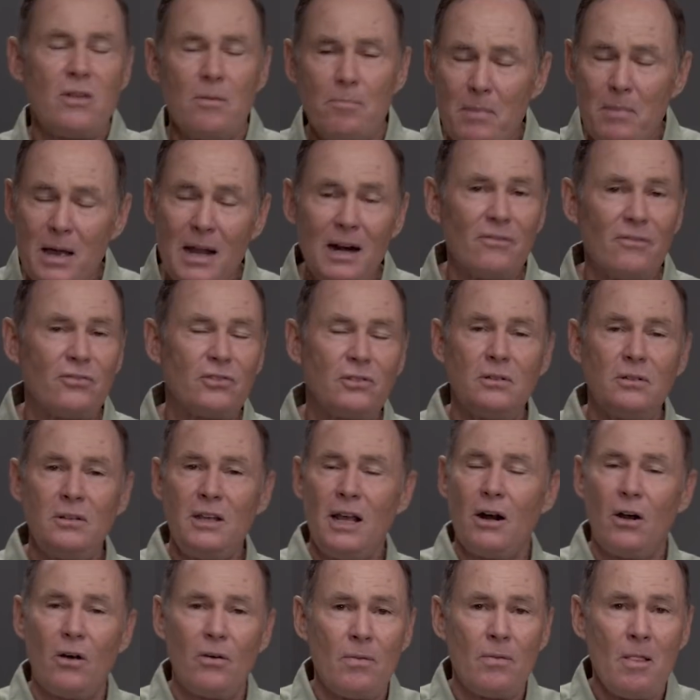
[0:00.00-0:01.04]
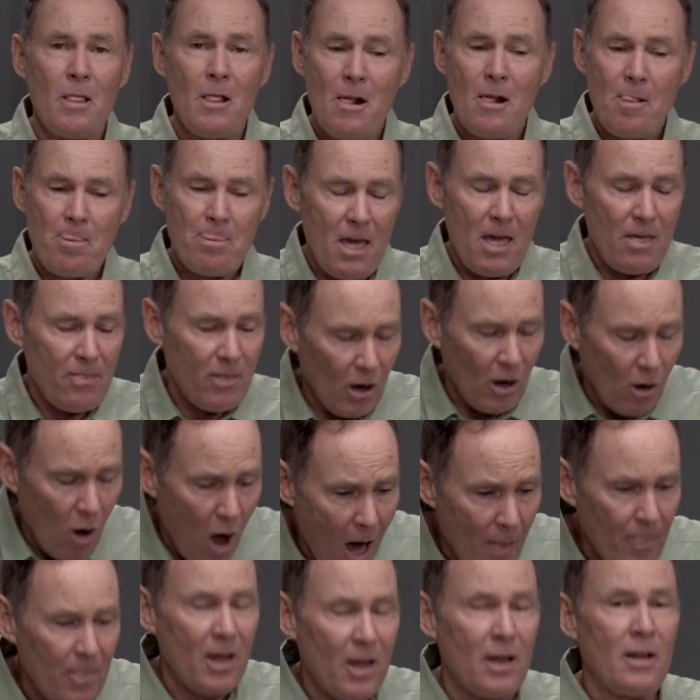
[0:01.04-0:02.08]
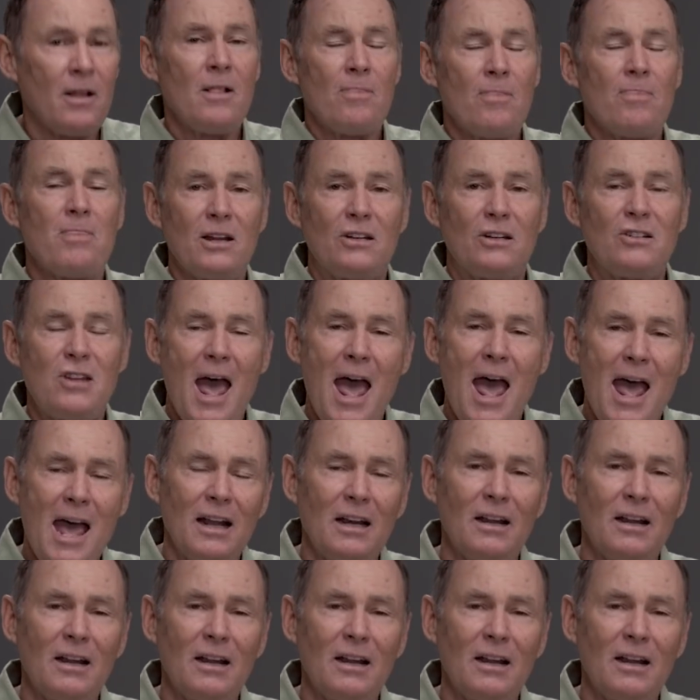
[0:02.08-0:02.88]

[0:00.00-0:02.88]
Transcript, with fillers: Sie sind den Männern, die ihre Familien gefangen genommen haben,